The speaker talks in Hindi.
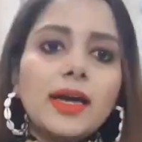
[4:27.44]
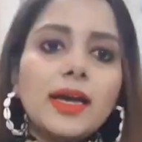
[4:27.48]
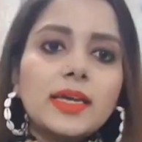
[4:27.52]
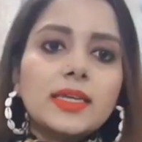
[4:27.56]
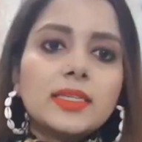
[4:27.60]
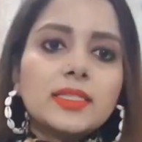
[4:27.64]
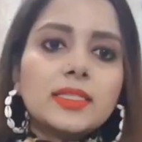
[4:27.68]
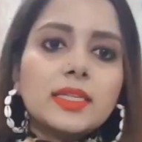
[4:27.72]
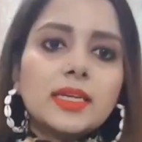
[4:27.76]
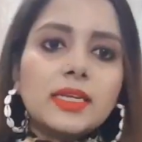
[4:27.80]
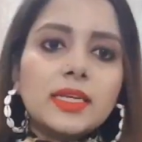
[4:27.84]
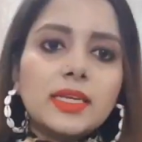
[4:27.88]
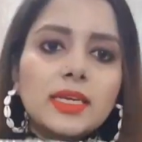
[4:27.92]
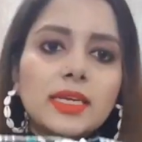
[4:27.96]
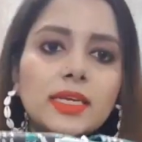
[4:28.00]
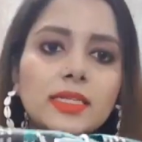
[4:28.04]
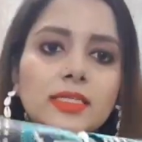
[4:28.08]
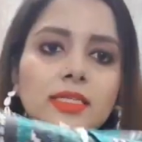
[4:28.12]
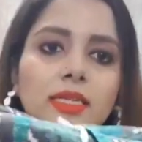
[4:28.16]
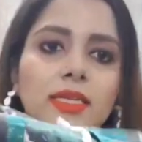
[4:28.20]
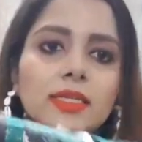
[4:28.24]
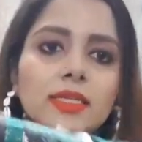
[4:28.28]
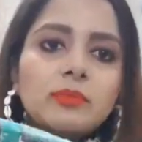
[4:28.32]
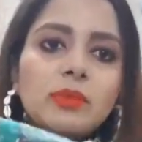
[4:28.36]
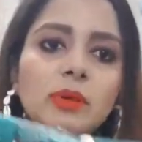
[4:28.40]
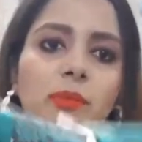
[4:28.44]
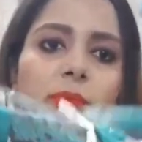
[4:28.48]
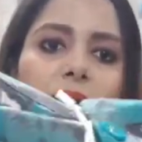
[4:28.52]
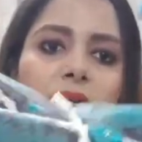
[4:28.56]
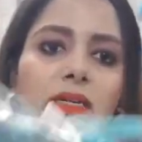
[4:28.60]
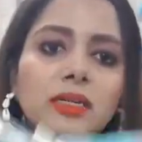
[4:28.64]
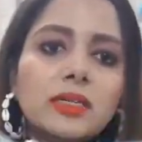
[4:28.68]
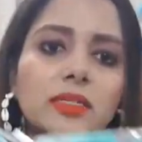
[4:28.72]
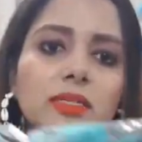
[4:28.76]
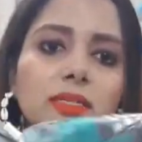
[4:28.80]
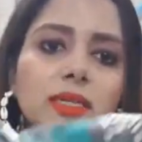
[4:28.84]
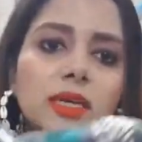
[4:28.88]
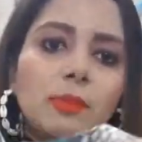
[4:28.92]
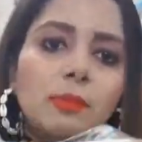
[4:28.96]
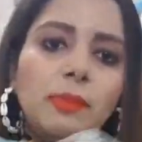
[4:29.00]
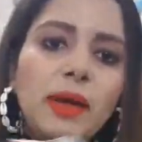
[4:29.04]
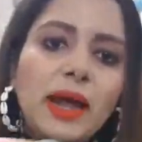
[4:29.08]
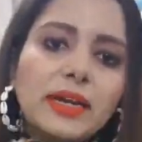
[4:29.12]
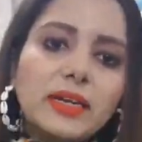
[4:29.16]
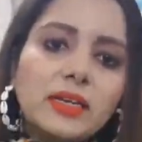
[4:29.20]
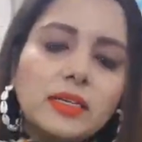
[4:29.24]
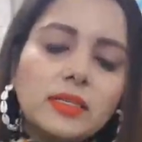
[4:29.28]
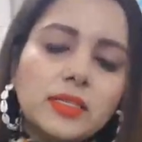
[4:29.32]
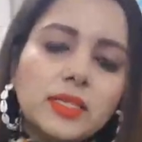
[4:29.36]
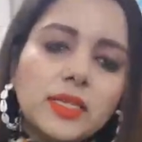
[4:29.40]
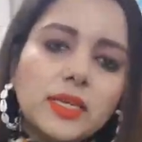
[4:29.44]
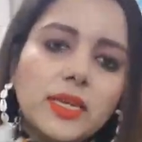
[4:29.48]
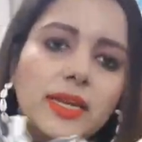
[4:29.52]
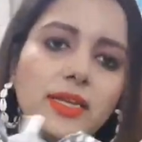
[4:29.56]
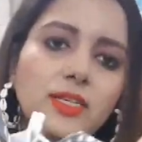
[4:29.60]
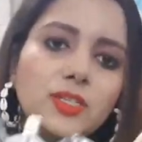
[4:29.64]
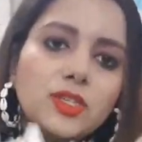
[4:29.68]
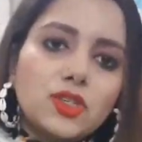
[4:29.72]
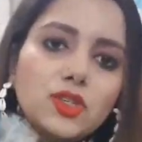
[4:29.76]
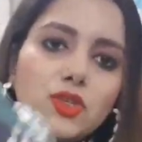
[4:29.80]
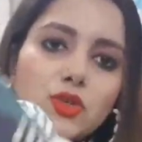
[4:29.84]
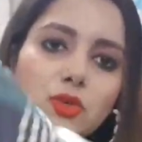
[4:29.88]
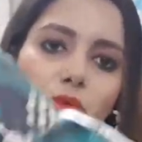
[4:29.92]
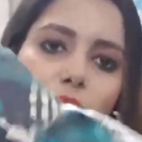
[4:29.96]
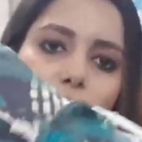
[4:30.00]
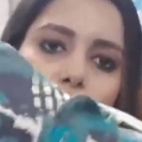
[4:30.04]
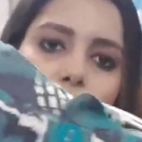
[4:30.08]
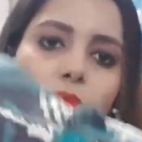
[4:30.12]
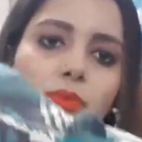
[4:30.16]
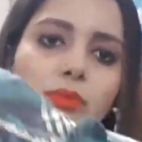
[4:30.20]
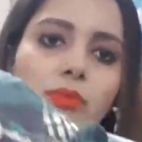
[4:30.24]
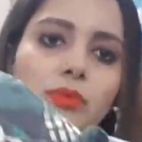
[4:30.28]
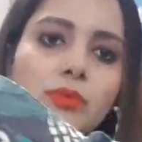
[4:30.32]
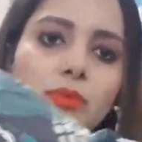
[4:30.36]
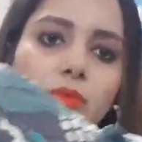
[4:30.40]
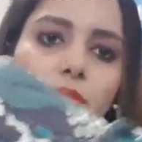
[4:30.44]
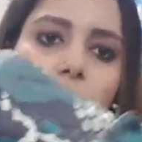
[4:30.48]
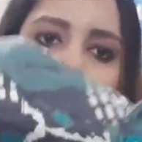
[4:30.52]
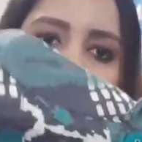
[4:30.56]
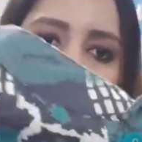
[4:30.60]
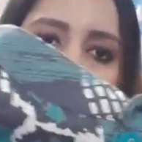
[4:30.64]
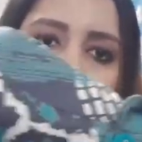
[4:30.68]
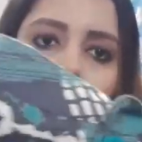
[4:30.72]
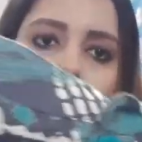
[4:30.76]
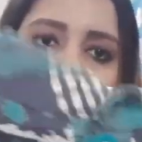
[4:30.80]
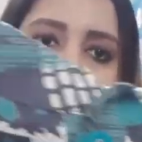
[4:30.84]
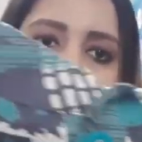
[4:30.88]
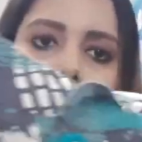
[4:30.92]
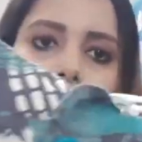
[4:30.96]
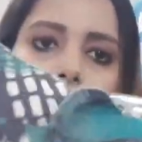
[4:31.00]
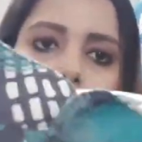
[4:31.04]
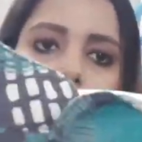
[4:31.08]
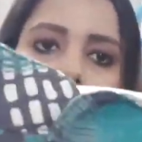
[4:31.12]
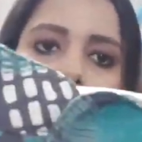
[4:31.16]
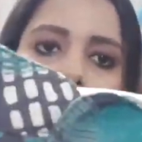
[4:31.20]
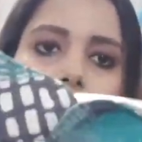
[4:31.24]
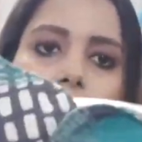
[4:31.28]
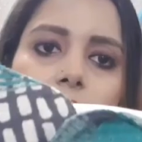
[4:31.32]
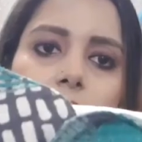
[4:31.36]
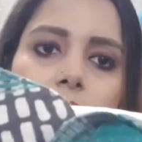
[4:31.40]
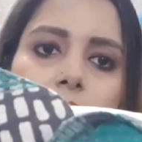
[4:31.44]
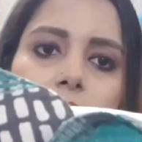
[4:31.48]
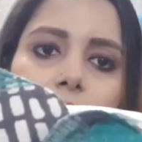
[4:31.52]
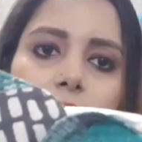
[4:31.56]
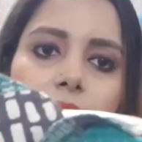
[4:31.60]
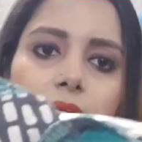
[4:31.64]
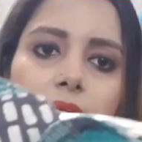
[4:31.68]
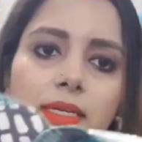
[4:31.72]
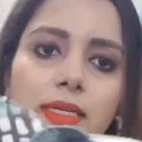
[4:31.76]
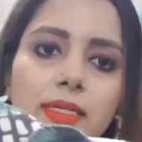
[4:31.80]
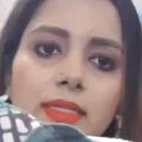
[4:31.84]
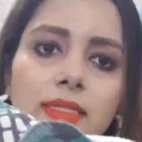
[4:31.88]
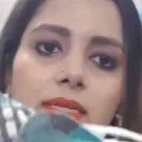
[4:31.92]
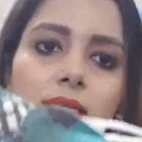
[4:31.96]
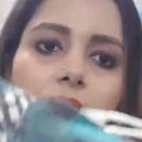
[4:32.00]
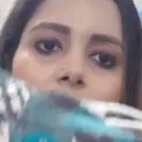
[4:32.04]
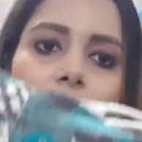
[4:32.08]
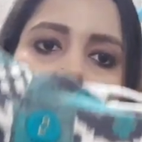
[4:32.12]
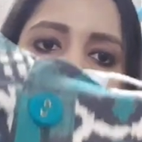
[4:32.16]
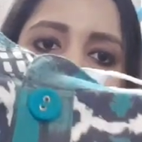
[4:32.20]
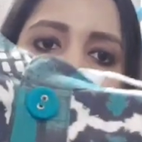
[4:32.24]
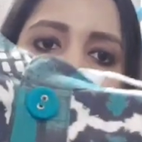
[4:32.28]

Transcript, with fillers: आगे इस तरीके से इसमें बटन्स का पैटर्न है आई जस्ट शो यू इस तरीके से